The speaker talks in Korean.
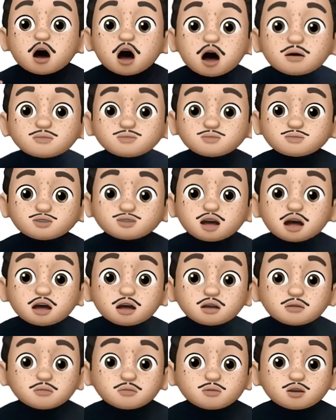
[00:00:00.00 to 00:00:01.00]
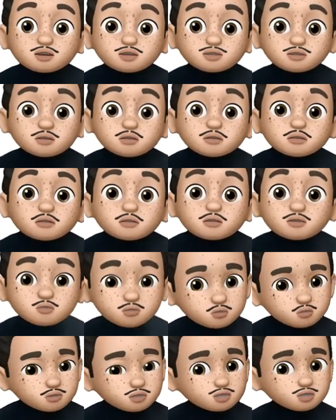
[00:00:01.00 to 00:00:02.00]
햅쌀. 뭐죠?
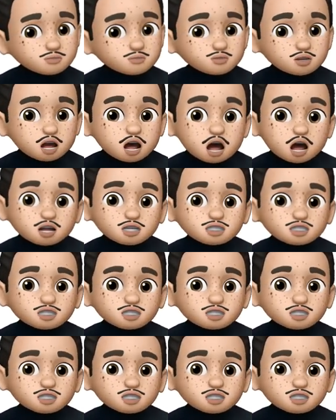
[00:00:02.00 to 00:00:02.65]
그렇습니다.